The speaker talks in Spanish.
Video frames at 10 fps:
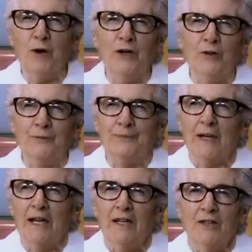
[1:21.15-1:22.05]
Bueno,
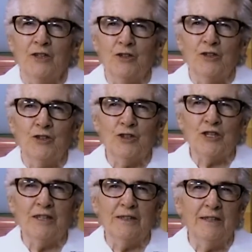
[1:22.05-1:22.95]
yo,
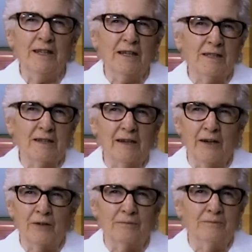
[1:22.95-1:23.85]
sentía,
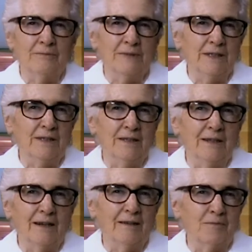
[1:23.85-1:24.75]
claro,
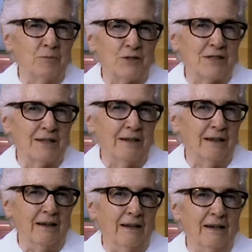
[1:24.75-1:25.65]
mi, eh, pues
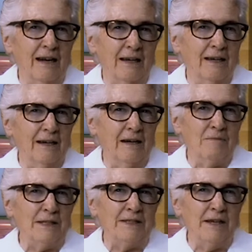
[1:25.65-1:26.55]
en, aquel,
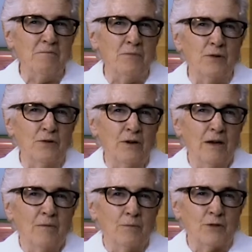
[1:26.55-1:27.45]
en mi tiempo,
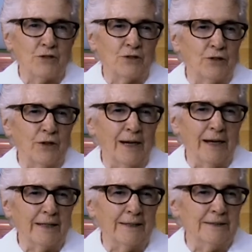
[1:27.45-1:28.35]
pues toda
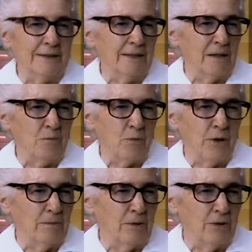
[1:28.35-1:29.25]
la gente del
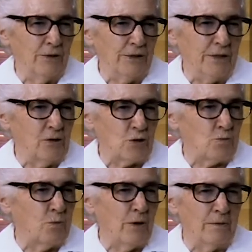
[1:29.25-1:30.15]
pueblo y de
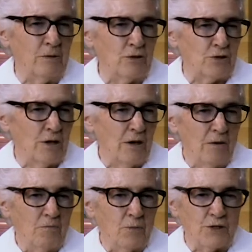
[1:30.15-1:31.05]
los pueblos,
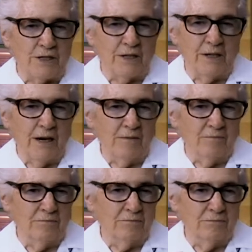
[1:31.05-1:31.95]
pues
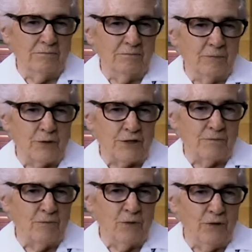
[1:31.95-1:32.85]
eran
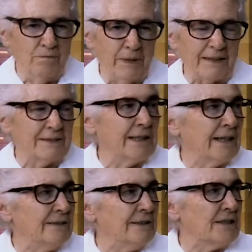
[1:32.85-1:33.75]
pues muy
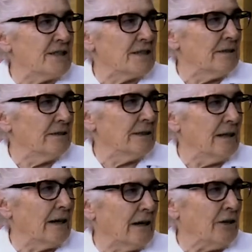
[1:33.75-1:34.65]
practicantes
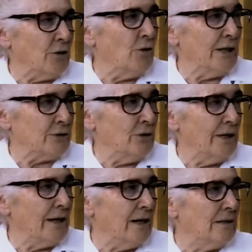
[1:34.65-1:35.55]
de la religión
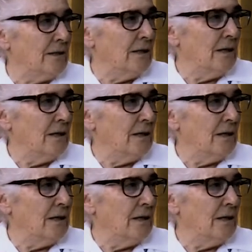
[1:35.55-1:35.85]
católica,